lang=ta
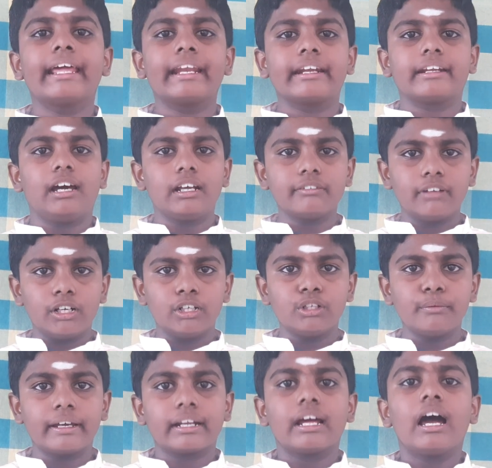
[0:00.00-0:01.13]
என்றார்
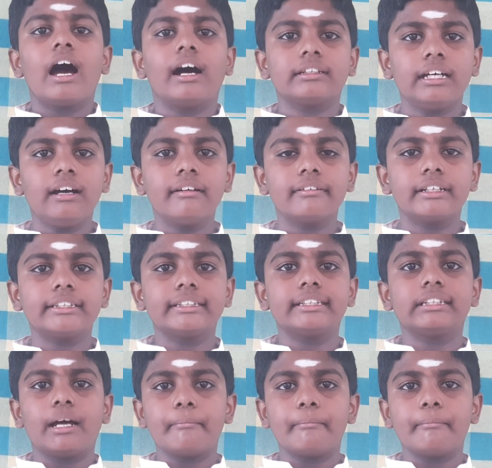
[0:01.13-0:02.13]
வள்ளுவர் அதாவது